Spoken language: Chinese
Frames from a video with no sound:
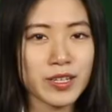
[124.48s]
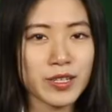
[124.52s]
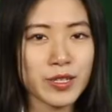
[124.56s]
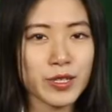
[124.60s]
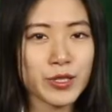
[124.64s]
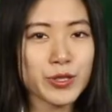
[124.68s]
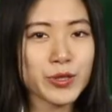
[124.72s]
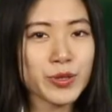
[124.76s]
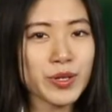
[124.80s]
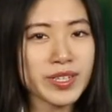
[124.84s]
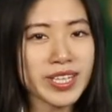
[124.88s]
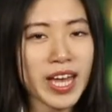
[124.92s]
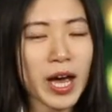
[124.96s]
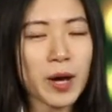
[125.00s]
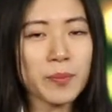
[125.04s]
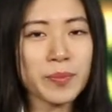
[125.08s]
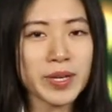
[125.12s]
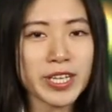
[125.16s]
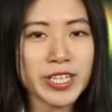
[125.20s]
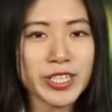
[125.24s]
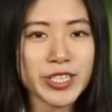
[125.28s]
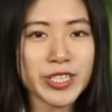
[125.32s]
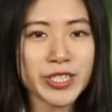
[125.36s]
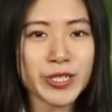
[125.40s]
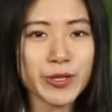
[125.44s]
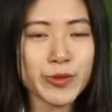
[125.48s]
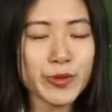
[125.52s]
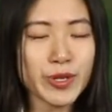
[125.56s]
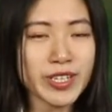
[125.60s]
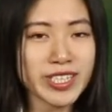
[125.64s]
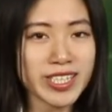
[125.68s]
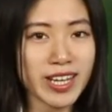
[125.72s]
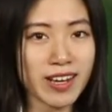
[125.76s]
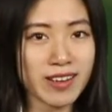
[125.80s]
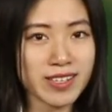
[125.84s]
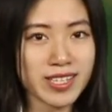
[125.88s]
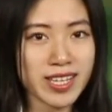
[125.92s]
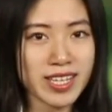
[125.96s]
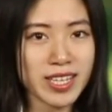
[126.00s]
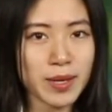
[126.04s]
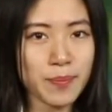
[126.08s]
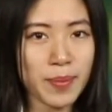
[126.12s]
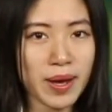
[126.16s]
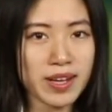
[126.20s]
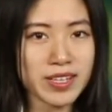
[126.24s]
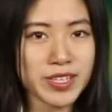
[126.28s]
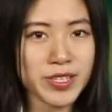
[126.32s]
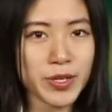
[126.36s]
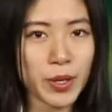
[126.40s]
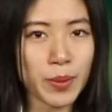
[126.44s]
说到平时最常见的
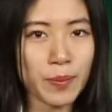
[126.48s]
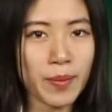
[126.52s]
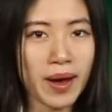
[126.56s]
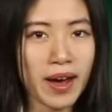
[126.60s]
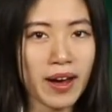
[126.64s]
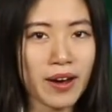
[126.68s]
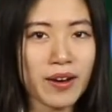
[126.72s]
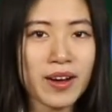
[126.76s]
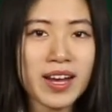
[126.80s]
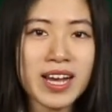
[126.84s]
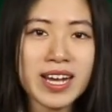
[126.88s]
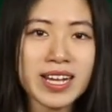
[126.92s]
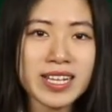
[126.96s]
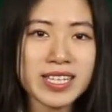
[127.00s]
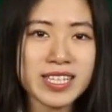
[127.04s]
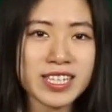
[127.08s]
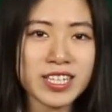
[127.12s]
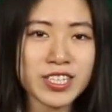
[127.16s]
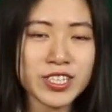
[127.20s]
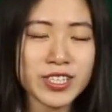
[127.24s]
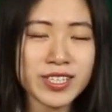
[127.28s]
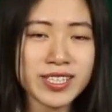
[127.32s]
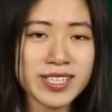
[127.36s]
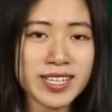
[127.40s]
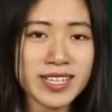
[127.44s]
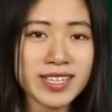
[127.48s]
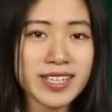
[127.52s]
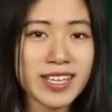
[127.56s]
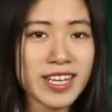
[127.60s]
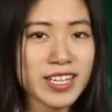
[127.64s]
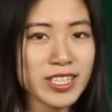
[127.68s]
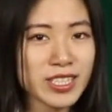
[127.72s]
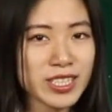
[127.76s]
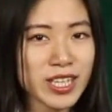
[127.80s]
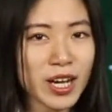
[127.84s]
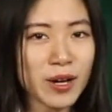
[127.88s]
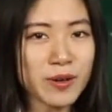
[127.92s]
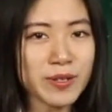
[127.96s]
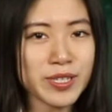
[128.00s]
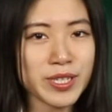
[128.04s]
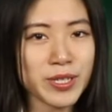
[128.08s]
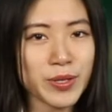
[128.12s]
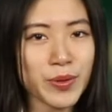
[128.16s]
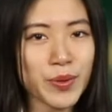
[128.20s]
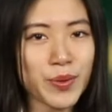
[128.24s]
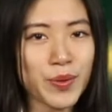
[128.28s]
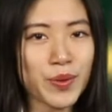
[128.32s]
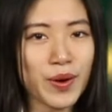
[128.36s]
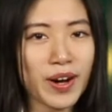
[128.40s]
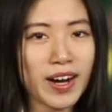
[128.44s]
棒球帽，其实今年超级
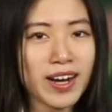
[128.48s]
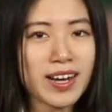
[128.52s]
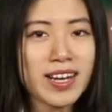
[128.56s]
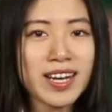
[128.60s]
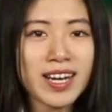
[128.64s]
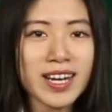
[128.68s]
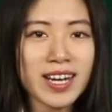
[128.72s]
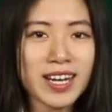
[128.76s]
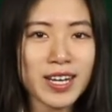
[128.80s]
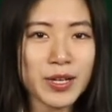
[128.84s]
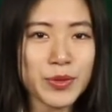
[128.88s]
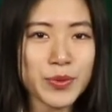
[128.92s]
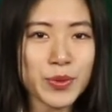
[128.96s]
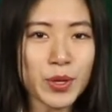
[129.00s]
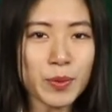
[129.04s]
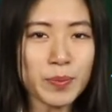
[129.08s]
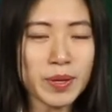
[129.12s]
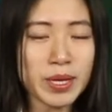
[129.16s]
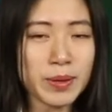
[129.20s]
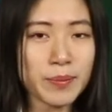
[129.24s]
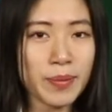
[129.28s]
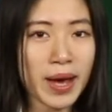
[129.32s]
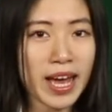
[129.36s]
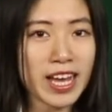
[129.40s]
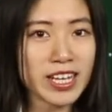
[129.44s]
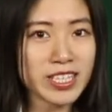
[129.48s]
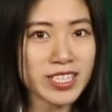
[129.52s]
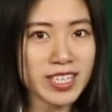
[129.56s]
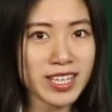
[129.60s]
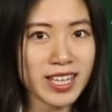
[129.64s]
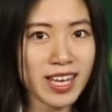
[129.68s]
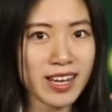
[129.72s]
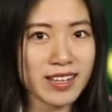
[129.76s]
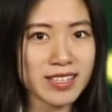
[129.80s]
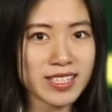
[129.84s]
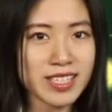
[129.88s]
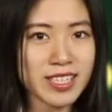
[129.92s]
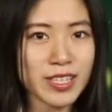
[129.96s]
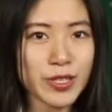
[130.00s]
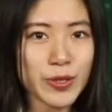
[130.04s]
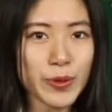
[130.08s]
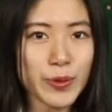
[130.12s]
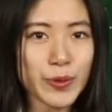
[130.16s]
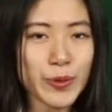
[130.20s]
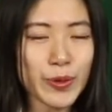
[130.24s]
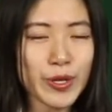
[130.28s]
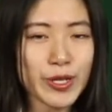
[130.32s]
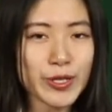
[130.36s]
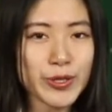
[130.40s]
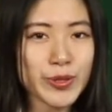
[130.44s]
火，很多品牌这两季都
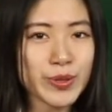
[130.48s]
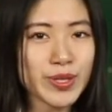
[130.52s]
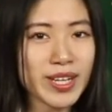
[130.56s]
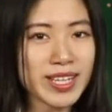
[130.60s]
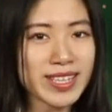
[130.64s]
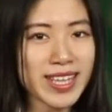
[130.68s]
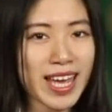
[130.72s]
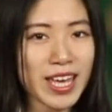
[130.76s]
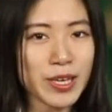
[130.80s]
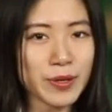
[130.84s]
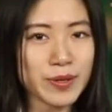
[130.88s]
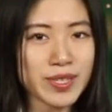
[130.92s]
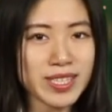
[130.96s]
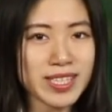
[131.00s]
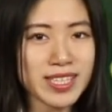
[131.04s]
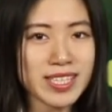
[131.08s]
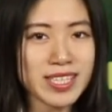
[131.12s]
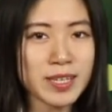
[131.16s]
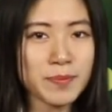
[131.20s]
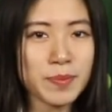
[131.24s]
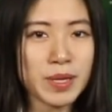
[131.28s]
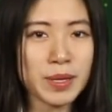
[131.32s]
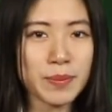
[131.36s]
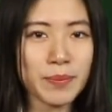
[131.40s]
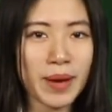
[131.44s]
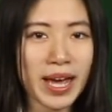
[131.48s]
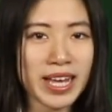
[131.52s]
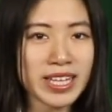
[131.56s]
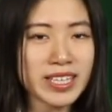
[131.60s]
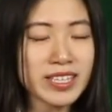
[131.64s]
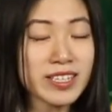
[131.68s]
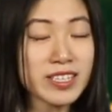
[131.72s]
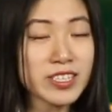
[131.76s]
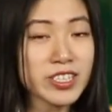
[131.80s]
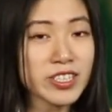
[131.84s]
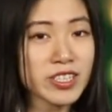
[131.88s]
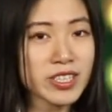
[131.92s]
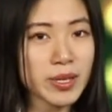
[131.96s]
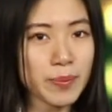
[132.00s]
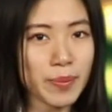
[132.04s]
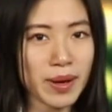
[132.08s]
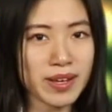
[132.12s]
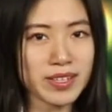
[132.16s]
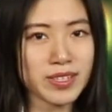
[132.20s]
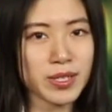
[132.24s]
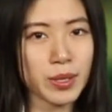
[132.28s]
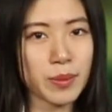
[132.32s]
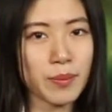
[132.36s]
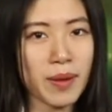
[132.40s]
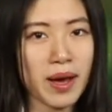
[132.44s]
推出了带有自己品牌特征的
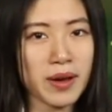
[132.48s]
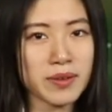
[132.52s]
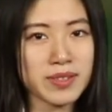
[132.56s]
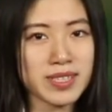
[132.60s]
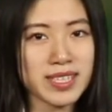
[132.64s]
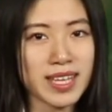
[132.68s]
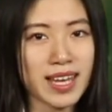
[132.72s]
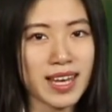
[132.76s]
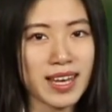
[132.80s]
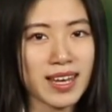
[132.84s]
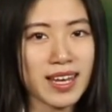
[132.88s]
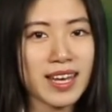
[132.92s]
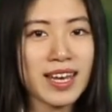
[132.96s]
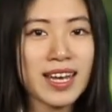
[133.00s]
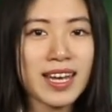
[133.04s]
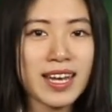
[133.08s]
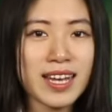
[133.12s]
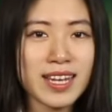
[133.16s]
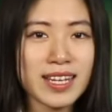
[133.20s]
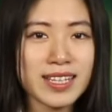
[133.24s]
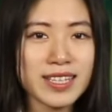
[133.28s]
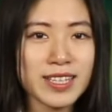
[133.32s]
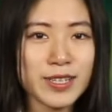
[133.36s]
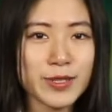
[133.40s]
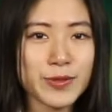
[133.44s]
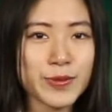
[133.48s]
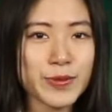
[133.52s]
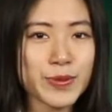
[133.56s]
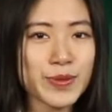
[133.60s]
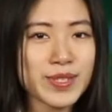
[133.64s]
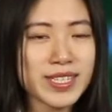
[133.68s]
棒球帽子。例如，